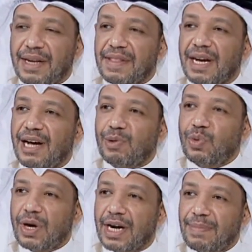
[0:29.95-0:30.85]
الذي
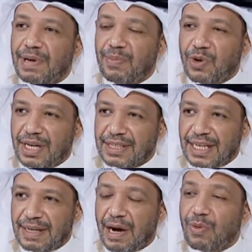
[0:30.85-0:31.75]
قالوه قبل
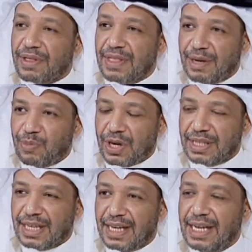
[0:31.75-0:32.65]
المقاطعة أو أثناء
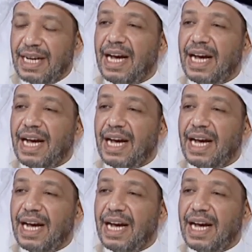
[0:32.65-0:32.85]
المقاطعة